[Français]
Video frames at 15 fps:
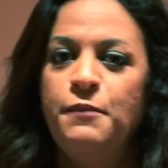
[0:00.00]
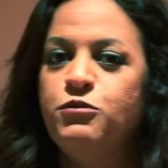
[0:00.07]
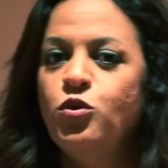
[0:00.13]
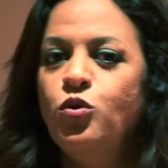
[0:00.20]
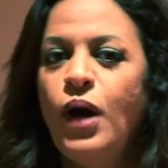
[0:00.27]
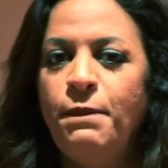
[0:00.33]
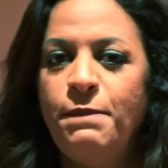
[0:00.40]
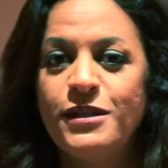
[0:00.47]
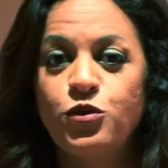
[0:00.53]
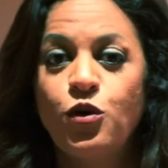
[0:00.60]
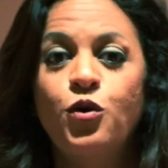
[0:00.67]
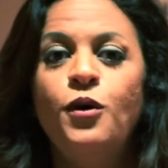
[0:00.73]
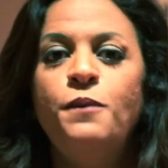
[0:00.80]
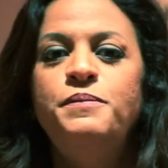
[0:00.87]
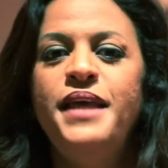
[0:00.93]
Pourquoi Parce que
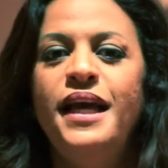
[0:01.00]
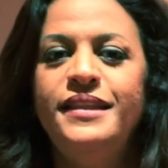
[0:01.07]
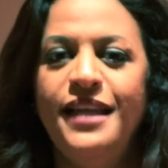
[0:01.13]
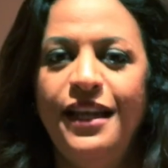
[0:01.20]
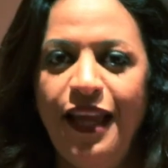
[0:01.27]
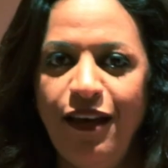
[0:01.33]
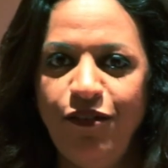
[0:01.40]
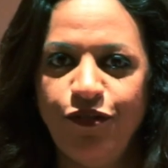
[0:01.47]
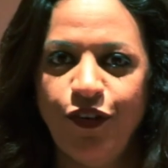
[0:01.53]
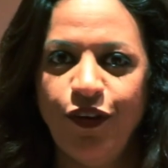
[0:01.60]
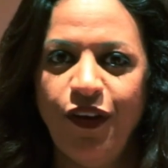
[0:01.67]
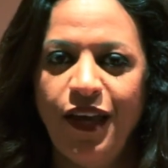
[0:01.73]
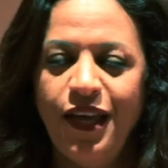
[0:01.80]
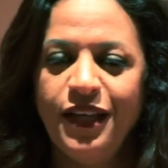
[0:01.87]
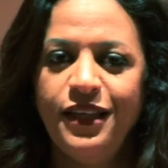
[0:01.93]
combien d'élèves
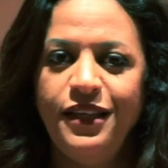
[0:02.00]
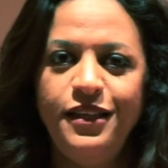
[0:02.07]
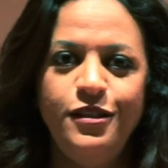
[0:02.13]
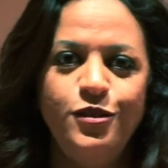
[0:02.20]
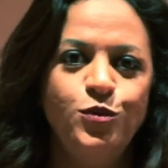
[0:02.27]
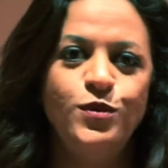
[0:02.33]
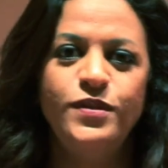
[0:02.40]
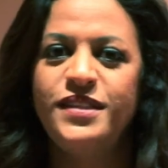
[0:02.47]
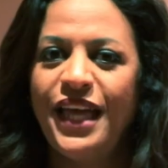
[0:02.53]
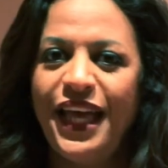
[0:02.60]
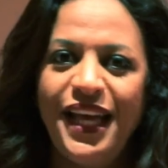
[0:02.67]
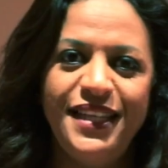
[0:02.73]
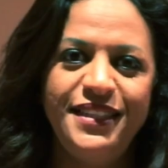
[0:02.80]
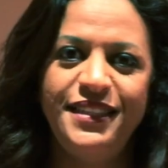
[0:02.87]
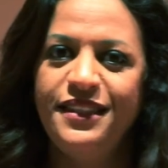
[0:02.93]
qui
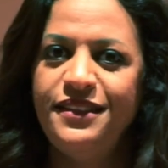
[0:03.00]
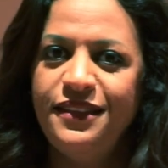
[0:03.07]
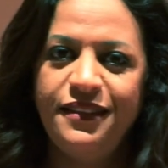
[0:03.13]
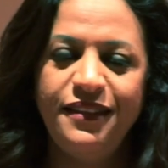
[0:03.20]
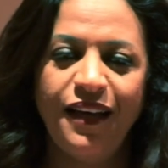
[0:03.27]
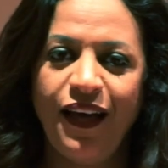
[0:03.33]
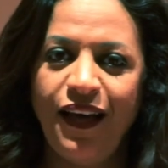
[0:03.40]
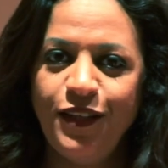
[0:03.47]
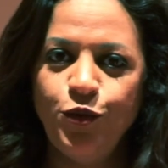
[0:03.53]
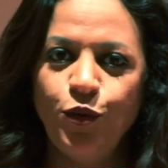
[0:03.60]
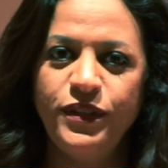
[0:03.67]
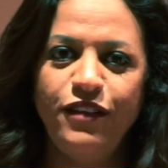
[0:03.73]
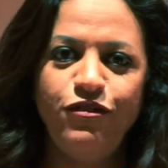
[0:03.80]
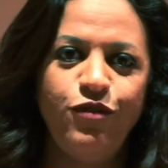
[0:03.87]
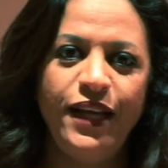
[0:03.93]
sous-stressent, etc.
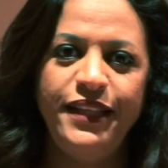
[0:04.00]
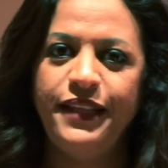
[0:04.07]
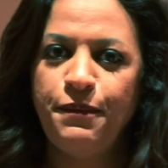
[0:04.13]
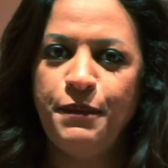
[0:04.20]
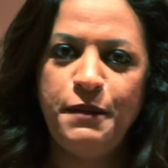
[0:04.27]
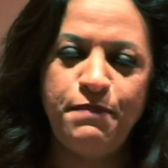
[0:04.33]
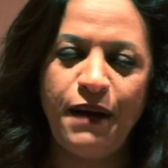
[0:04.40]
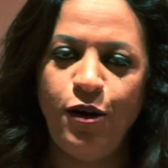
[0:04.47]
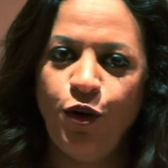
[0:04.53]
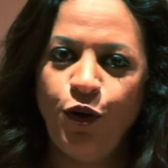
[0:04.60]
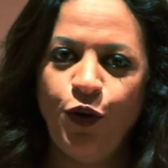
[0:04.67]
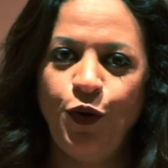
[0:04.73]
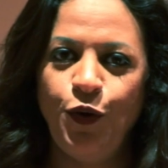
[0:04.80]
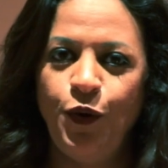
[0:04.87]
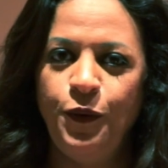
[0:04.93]
Donc des fois, ils ne terminent pas
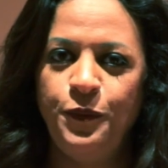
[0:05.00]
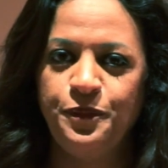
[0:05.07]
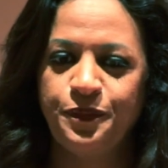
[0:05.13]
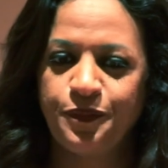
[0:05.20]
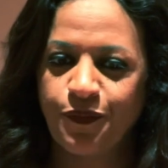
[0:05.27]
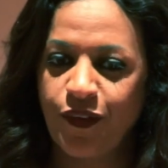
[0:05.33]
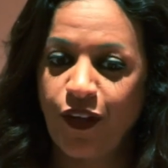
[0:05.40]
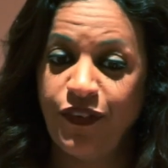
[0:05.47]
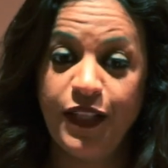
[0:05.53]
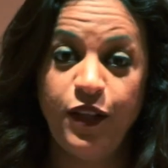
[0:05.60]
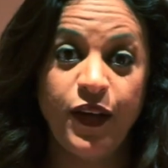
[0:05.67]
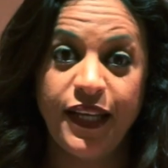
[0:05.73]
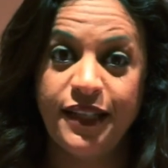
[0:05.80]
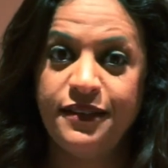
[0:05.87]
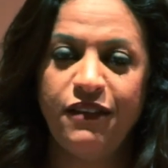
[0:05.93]
leur, euh, fait,
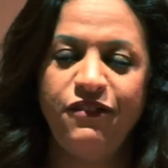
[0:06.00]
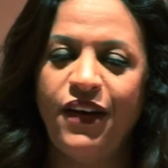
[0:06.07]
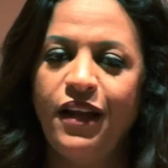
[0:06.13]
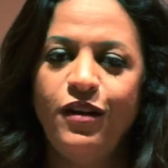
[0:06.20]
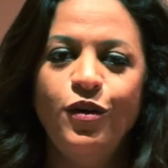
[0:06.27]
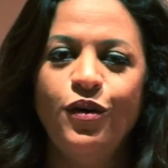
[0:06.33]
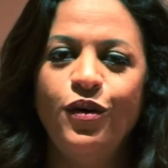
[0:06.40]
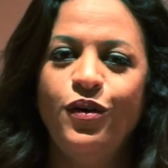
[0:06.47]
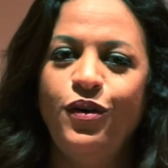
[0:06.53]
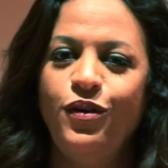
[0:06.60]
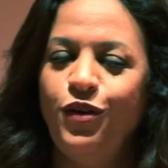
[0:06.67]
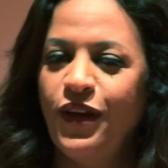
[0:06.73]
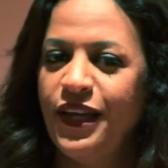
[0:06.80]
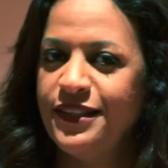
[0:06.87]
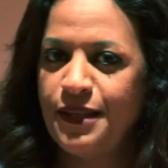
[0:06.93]
leur, euh,
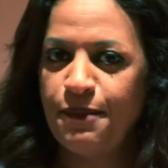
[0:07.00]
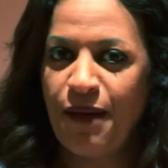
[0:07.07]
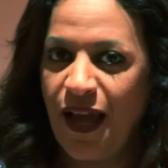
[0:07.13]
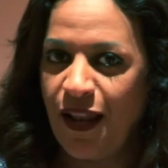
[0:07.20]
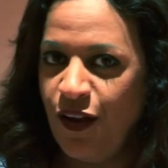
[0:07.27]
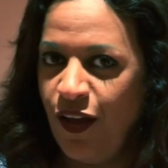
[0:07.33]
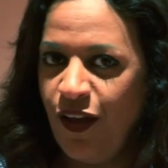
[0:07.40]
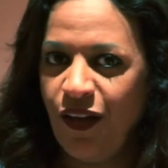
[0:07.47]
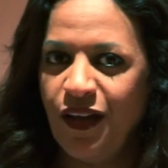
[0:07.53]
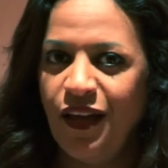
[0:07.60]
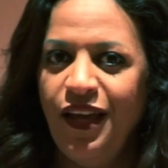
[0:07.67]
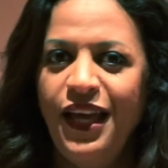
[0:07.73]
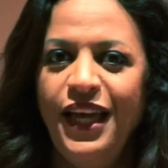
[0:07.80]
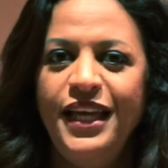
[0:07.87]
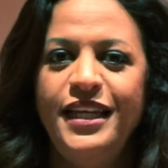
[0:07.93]
leur, examen à l'heure.
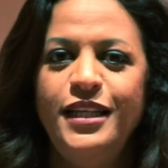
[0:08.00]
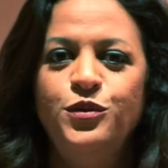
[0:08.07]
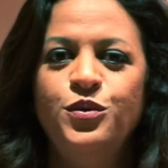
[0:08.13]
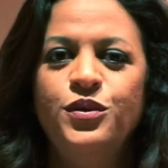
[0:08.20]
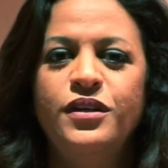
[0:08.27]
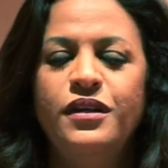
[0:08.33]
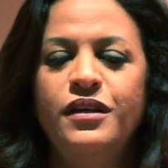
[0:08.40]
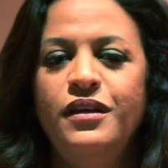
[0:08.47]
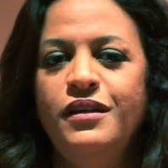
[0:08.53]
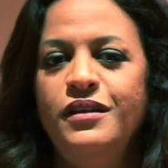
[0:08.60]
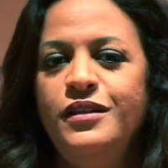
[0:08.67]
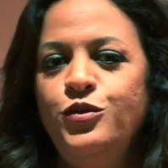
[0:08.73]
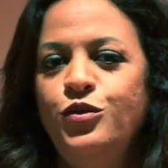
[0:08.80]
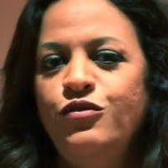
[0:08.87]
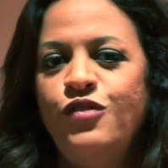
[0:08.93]
Et donc, euh,
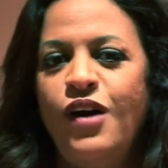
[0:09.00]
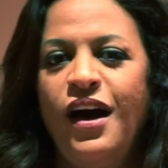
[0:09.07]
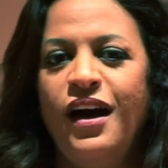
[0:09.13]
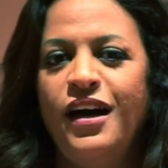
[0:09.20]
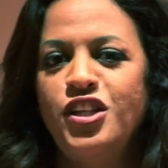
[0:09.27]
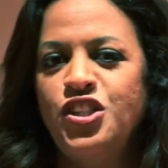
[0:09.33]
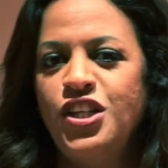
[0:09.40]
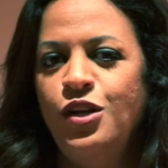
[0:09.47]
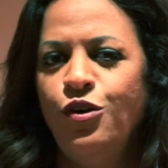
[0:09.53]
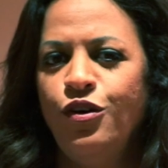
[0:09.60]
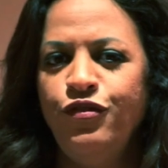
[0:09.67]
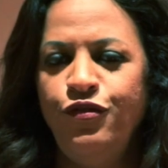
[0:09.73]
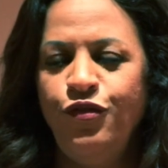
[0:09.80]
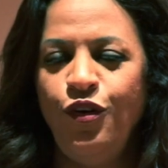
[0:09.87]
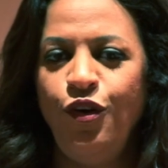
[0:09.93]
ils se voient arracher
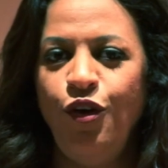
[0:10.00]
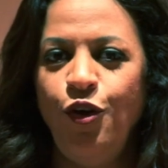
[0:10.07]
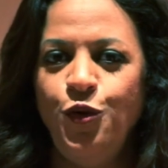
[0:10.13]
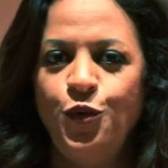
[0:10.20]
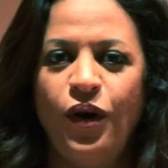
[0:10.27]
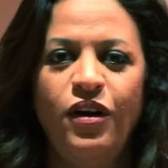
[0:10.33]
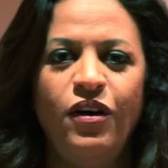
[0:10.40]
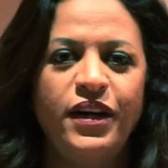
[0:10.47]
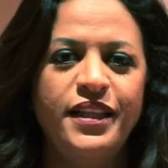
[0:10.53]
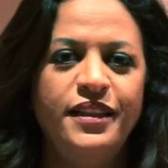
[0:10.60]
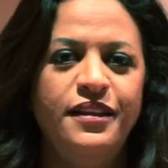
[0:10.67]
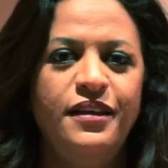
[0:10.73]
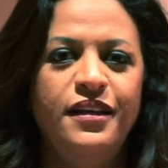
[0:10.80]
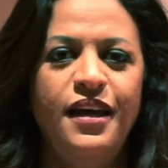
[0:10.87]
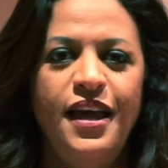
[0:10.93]
leurs feuilles ou alors
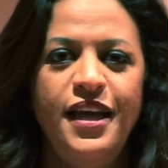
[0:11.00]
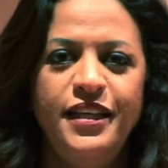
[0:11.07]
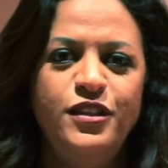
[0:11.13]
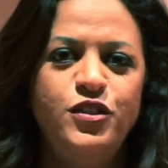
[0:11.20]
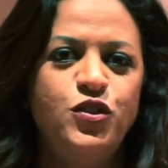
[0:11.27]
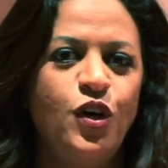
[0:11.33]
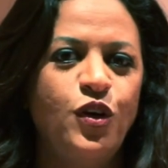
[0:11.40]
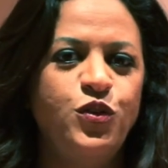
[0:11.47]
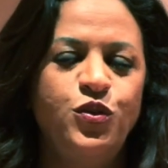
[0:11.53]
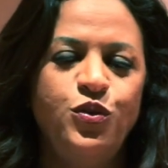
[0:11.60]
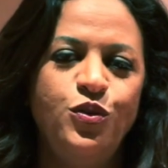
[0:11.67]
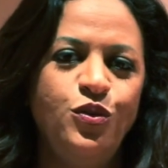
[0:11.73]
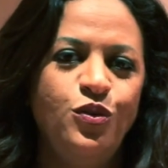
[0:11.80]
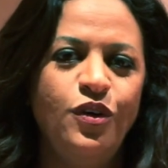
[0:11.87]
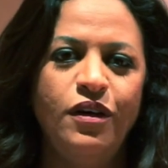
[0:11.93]
ils, sortent
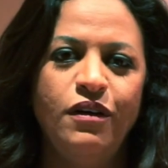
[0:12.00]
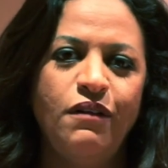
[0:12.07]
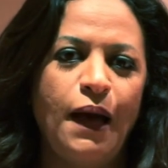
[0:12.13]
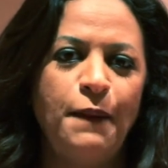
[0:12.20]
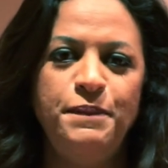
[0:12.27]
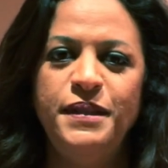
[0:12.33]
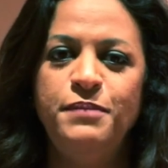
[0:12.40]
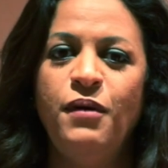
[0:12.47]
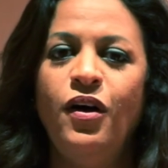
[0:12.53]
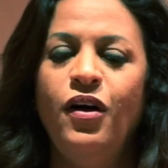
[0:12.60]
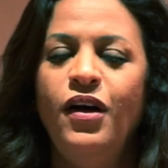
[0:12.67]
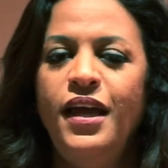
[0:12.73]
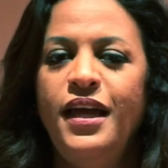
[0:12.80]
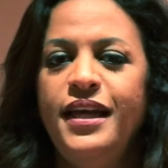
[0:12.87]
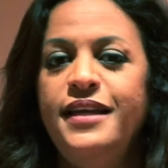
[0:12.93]
rapidement.